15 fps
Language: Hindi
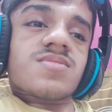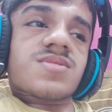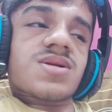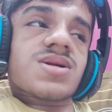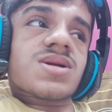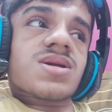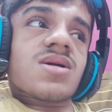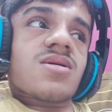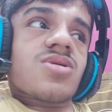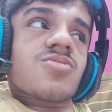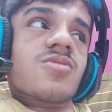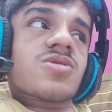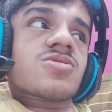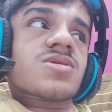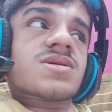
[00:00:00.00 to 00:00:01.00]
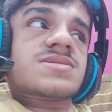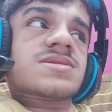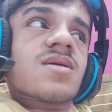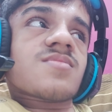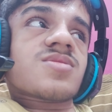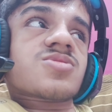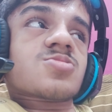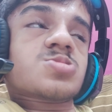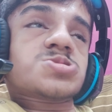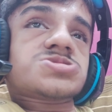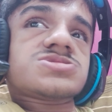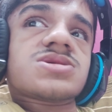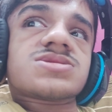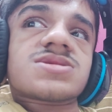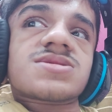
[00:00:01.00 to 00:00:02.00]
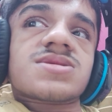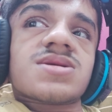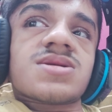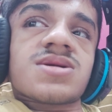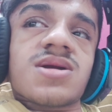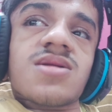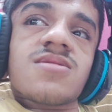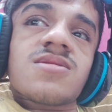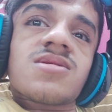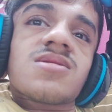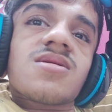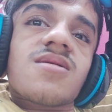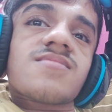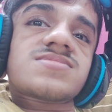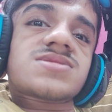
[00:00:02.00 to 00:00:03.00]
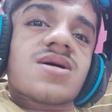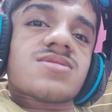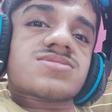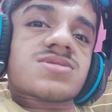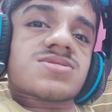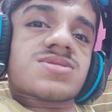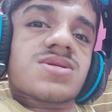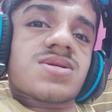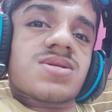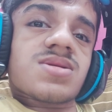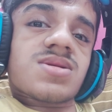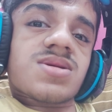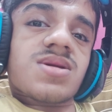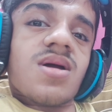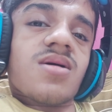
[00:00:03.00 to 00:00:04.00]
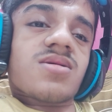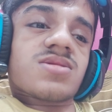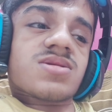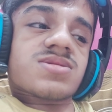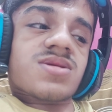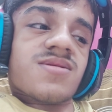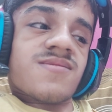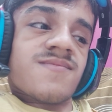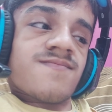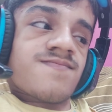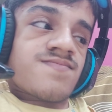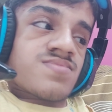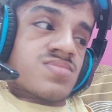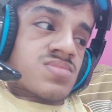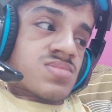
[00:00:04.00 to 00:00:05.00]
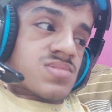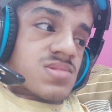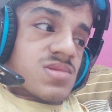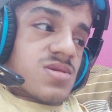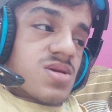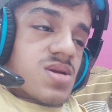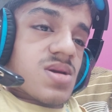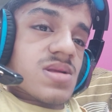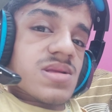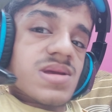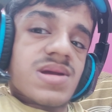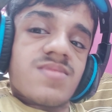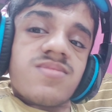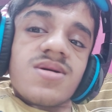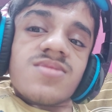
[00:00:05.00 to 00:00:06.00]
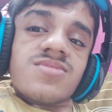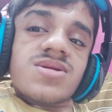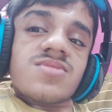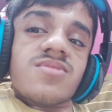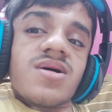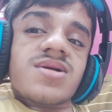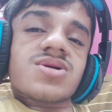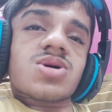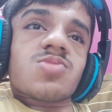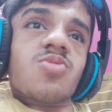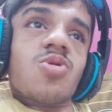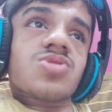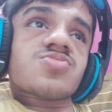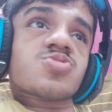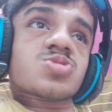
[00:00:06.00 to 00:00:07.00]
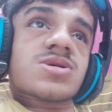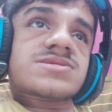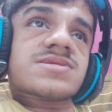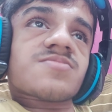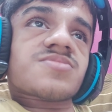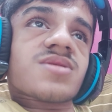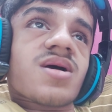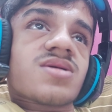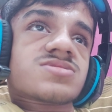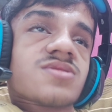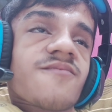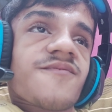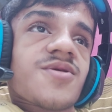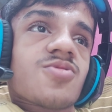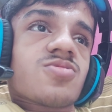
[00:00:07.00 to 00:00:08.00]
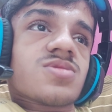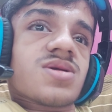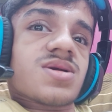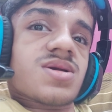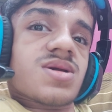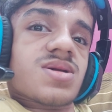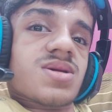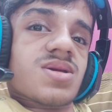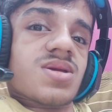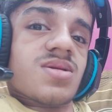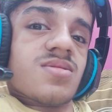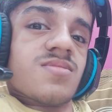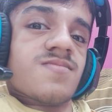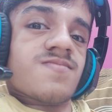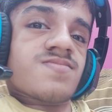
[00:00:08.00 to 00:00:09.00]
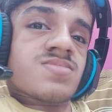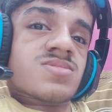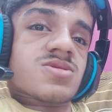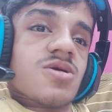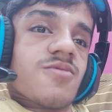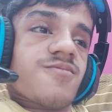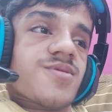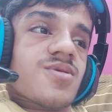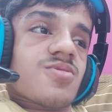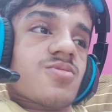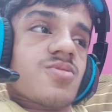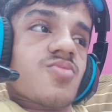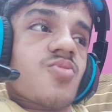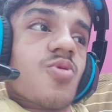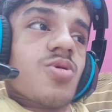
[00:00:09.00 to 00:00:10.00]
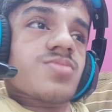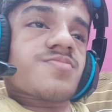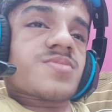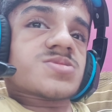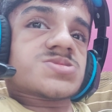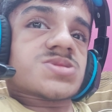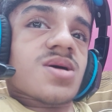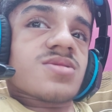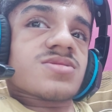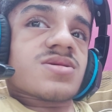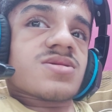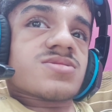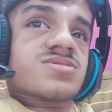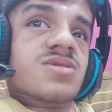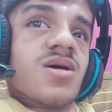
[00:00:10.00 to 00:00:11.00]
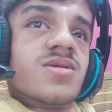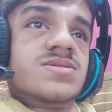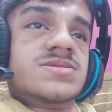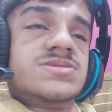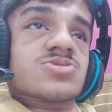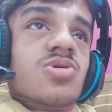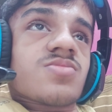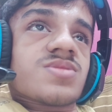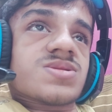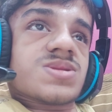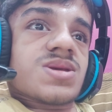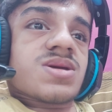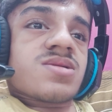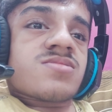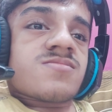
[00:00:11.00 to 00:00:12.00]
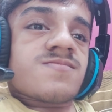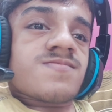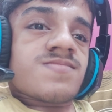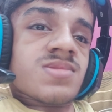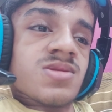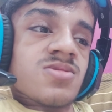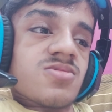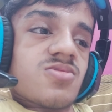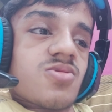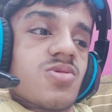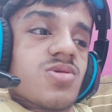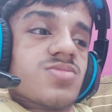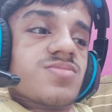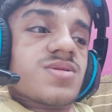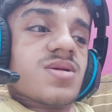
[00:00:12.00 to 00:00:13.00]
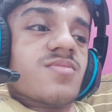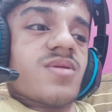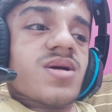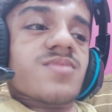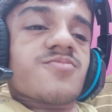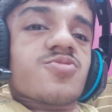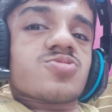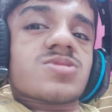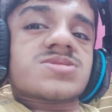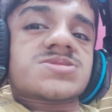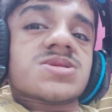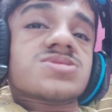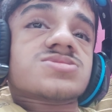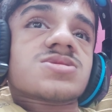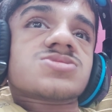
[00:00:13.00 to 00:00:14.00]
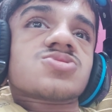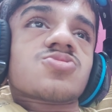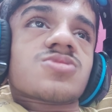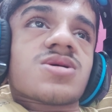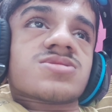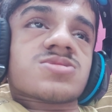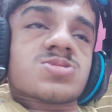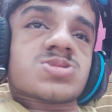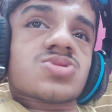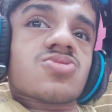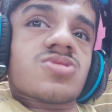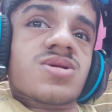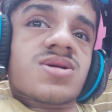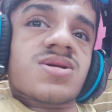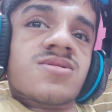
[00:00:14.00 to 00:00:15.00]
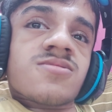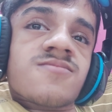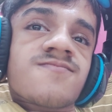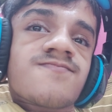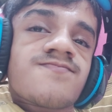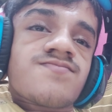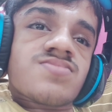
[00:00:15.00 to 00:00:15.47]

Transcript: मतलब ठीक है घर वालों के सामने तो खुश रहते थे लेकिन हम जानते थे कि क्या गलत है लेकिन एक बार मेरे भाई को बहुत बुरा सपना आया टफी को लेकर कि टफी को बहुत परेशान करता है जिसको हमने दिया है और मेरा भाई पूरा चिंतित हो गया था उसको लेके